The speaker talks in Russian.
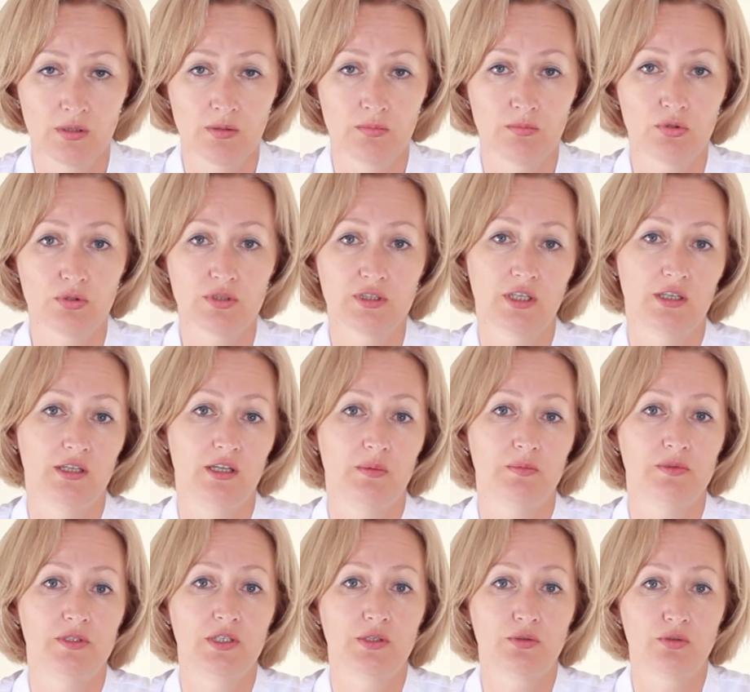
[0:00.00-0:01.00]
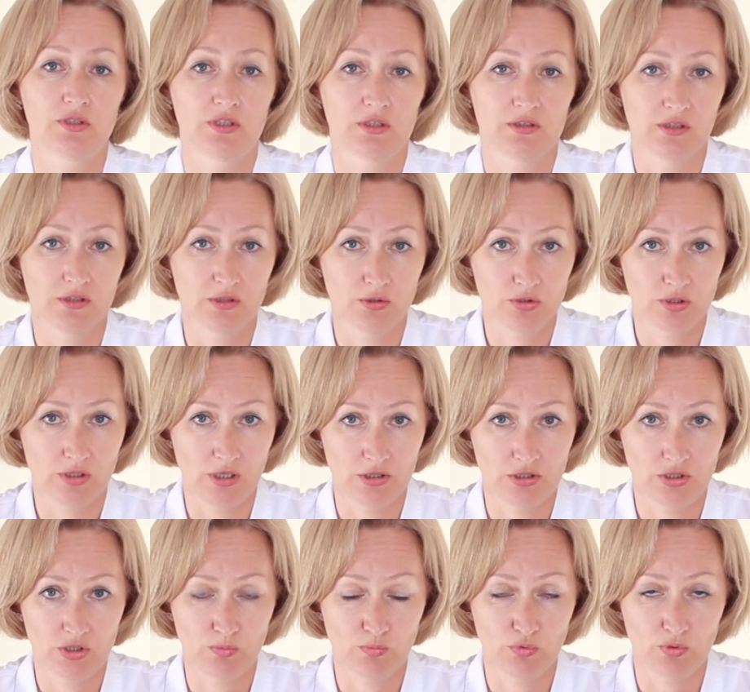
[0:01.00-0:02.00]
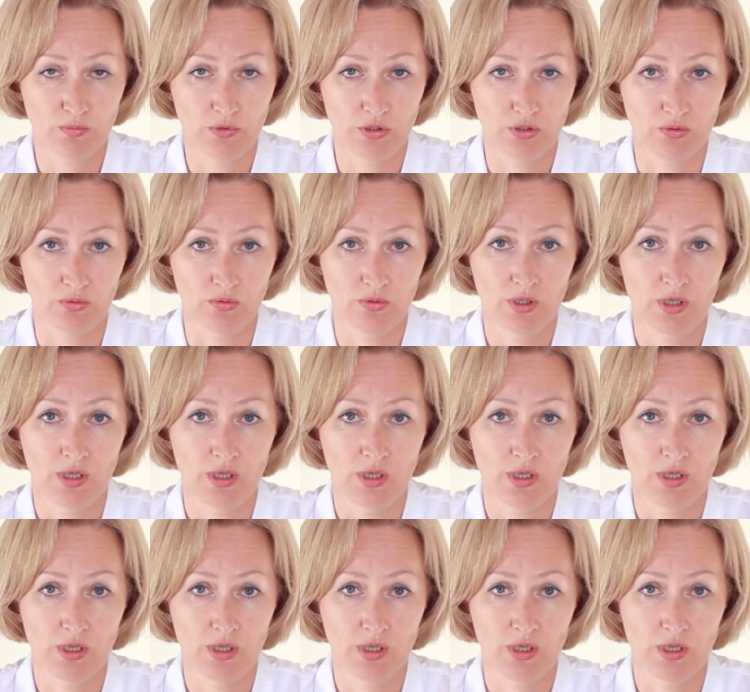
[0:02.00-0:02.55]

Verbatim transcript: просто адаптируется к окружающему миру,